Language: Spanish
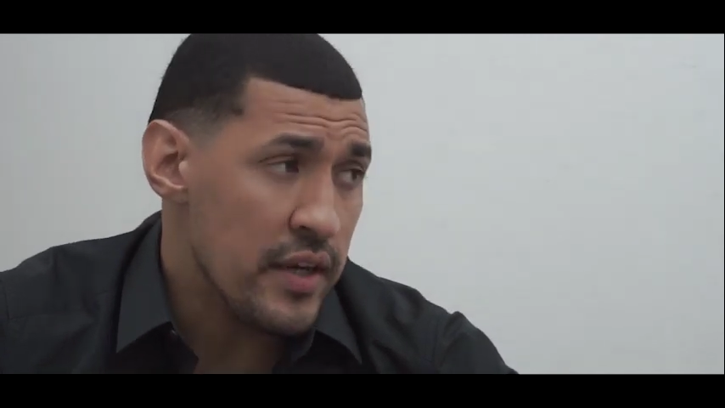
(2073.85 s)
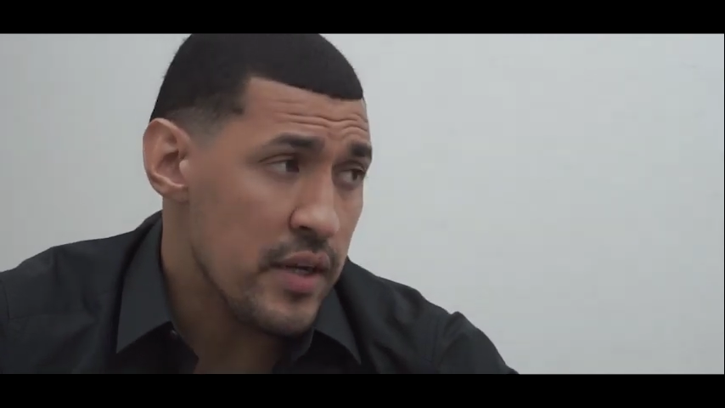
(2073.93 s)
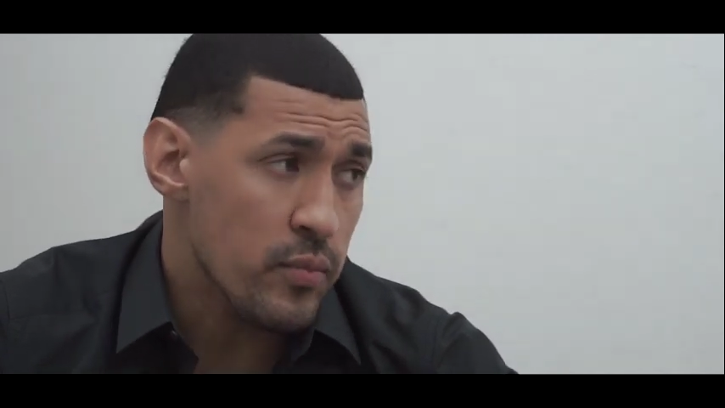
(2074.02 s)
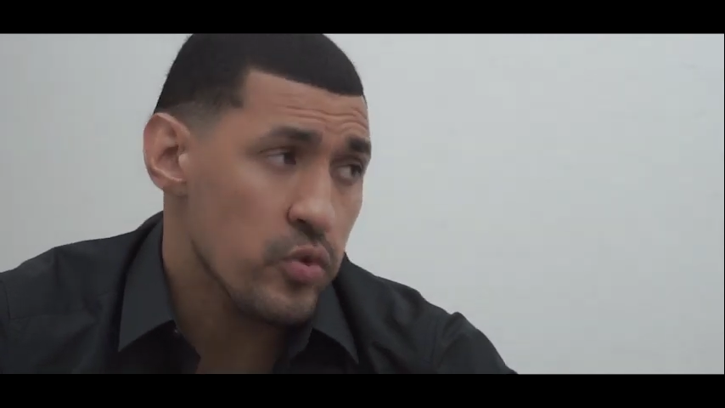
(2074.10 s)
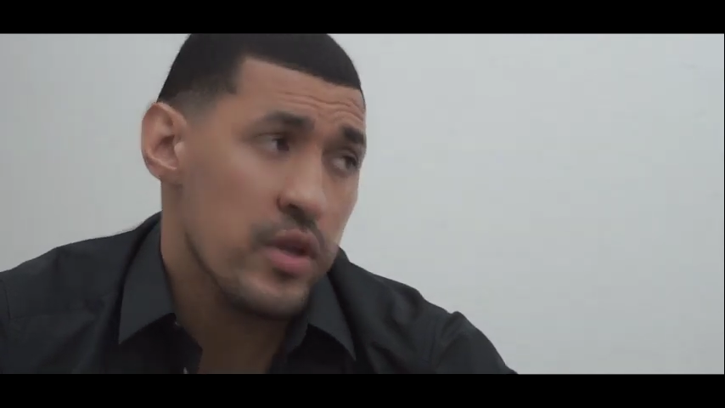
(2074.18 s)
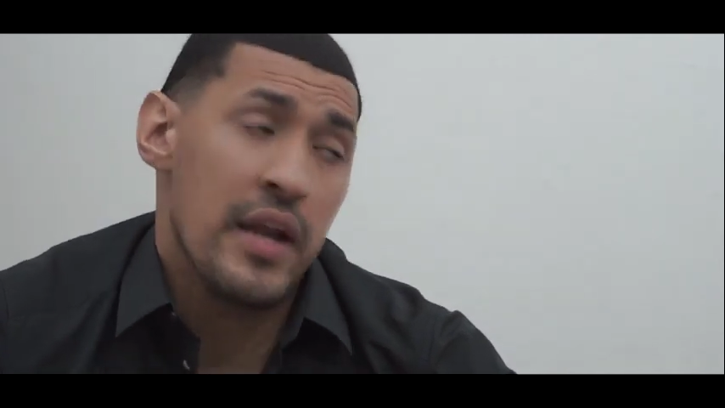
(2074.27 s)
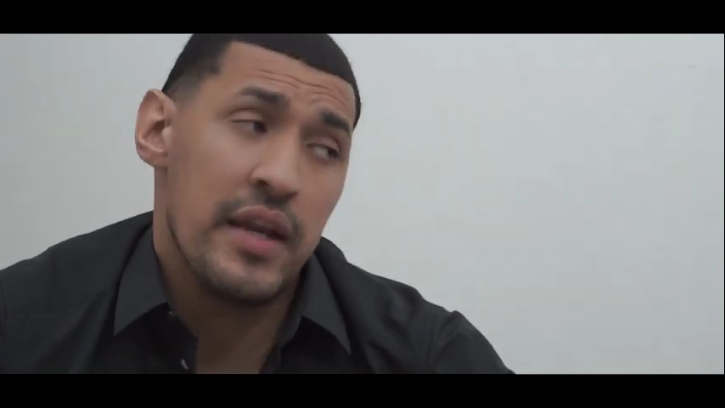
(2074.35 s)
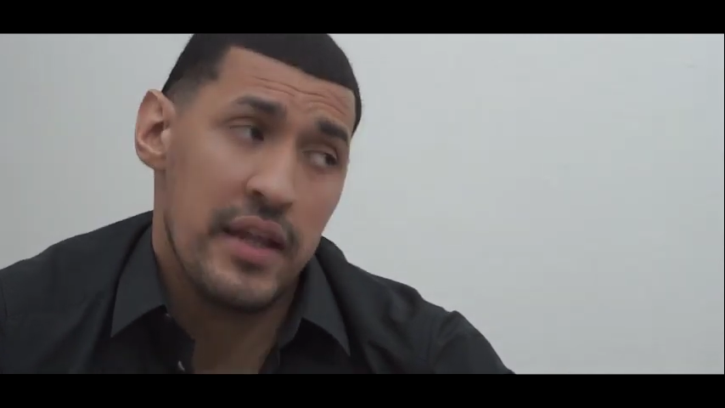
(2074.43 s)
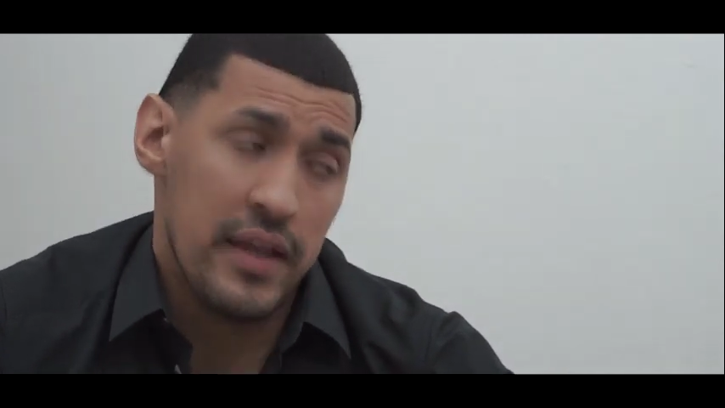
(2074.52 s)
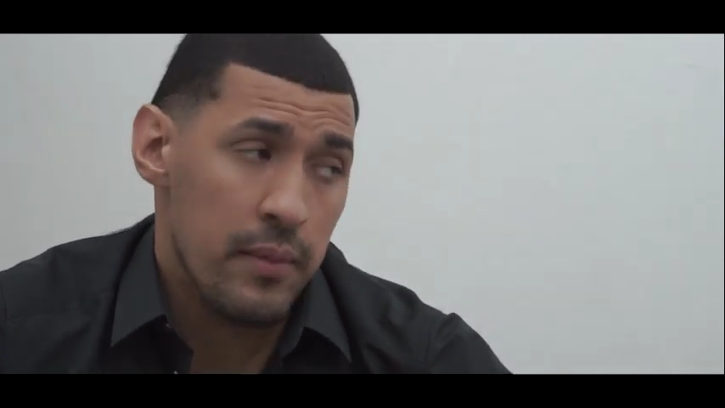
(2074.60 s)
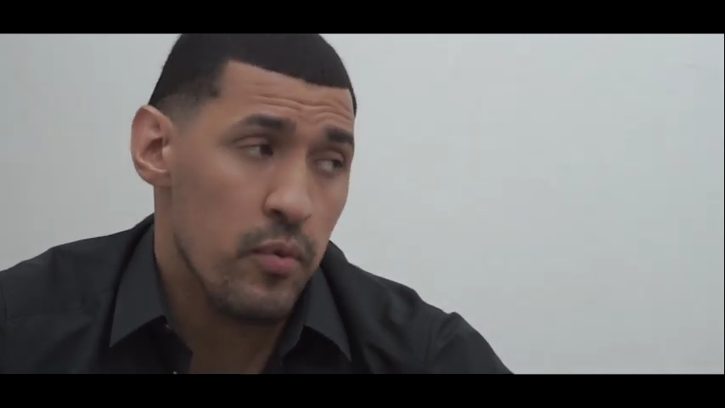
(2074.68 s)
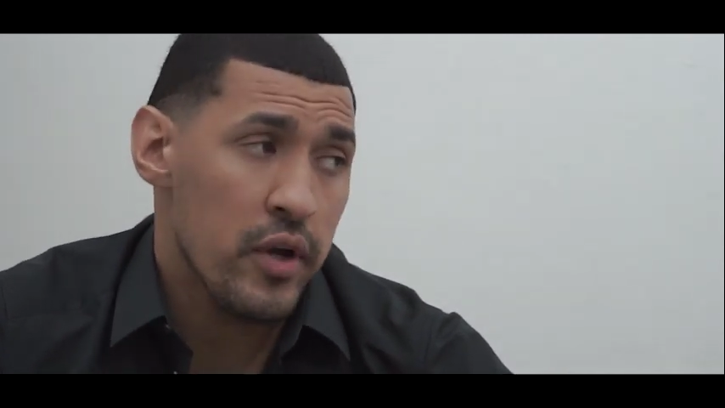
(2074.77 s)
Liga Mundial y
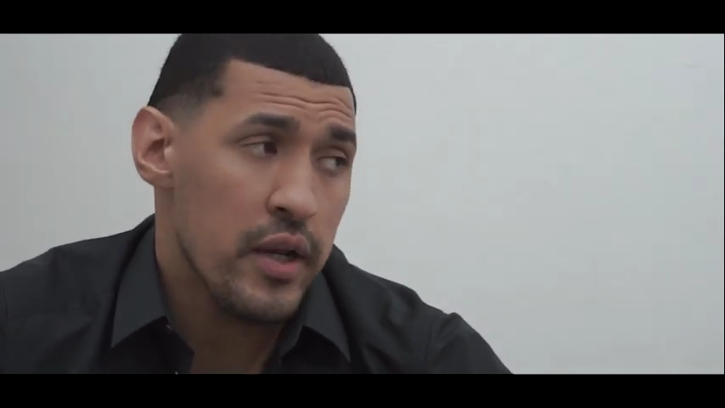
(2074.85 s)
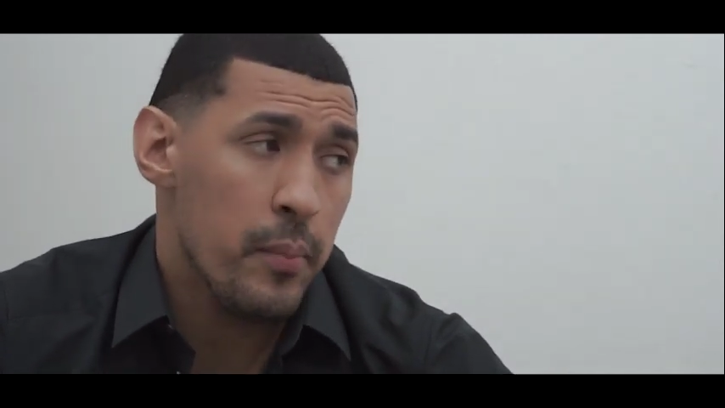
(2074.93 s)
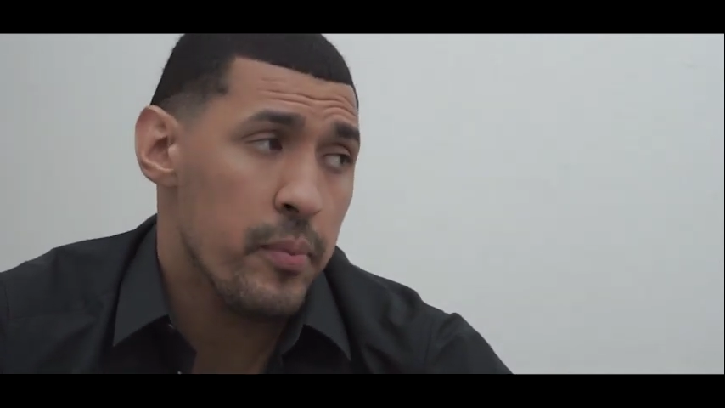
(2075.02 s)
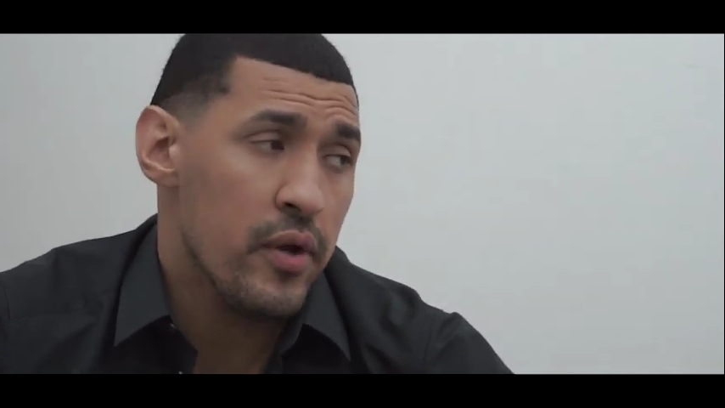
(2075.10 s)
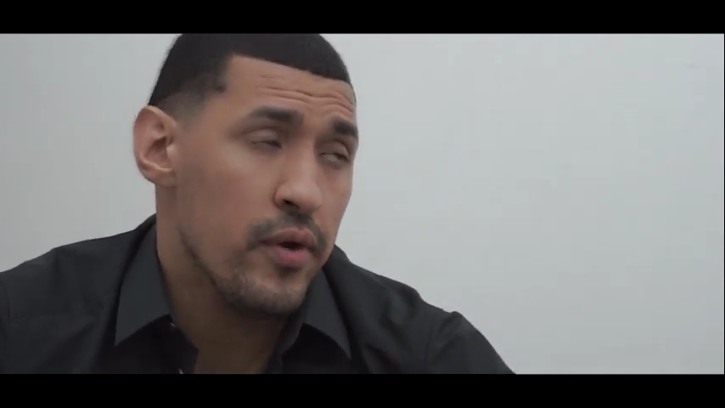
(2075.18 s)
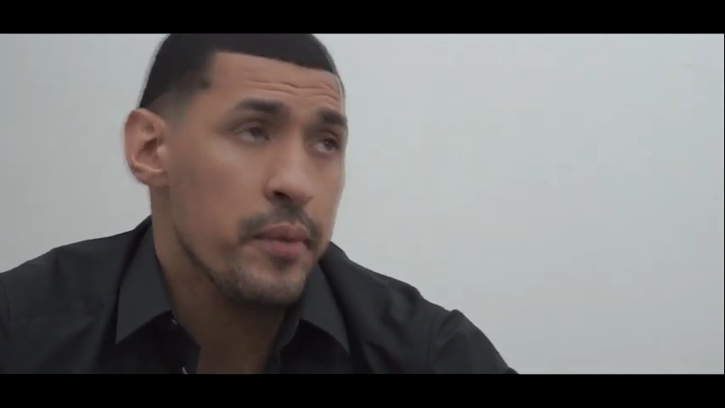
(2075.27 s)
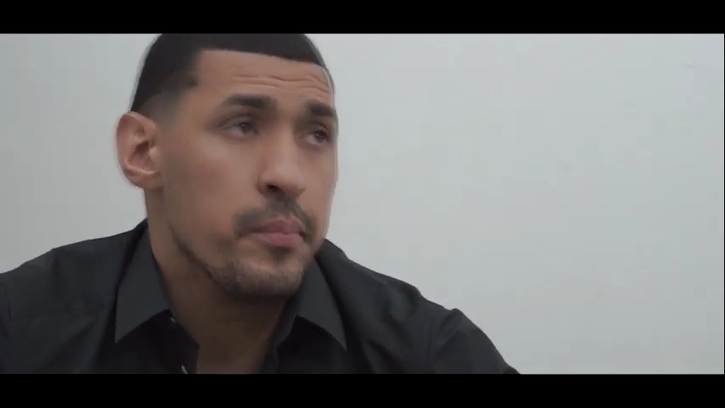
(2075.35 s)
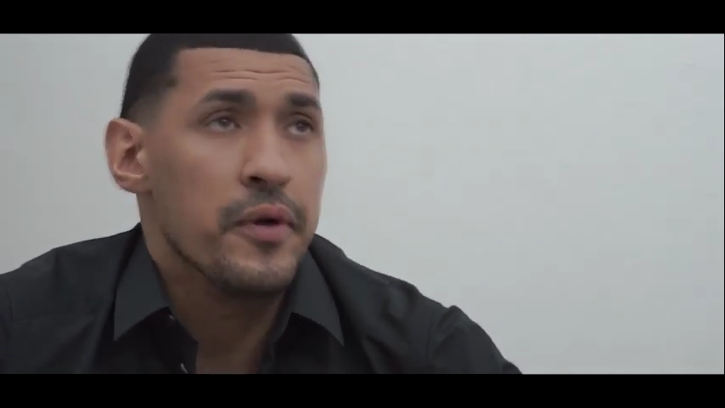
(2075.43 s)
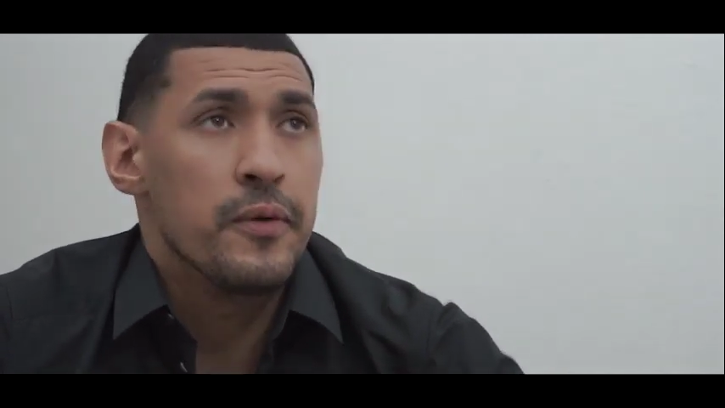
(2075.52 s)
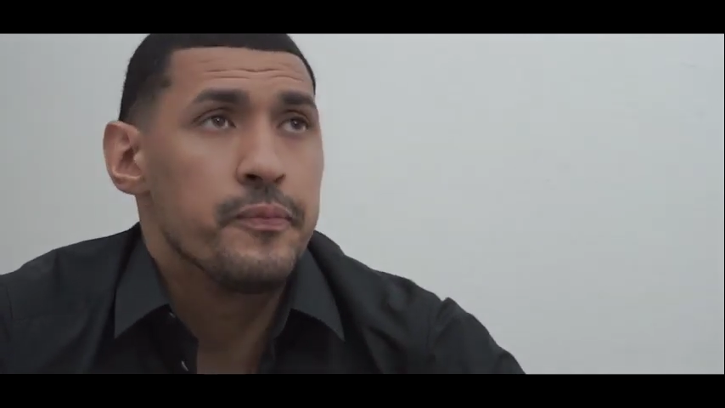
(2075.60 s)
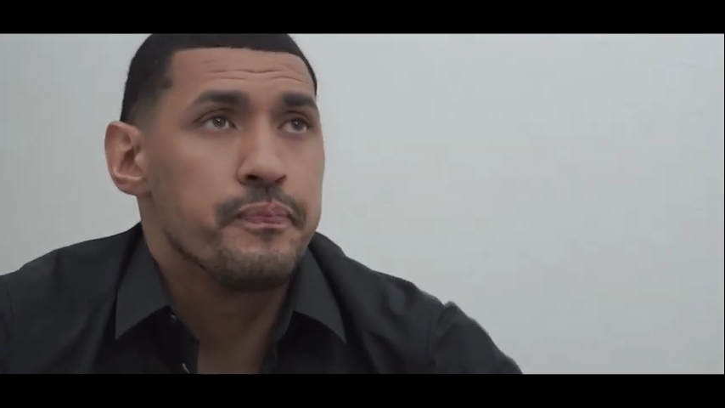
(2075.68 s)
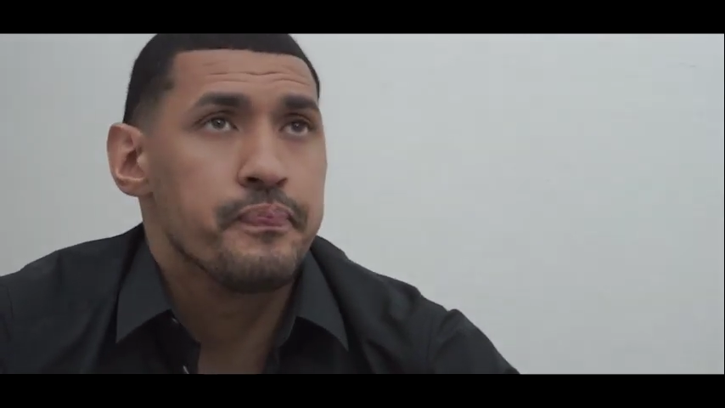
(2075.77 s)
tenemos que ir al preolímpico.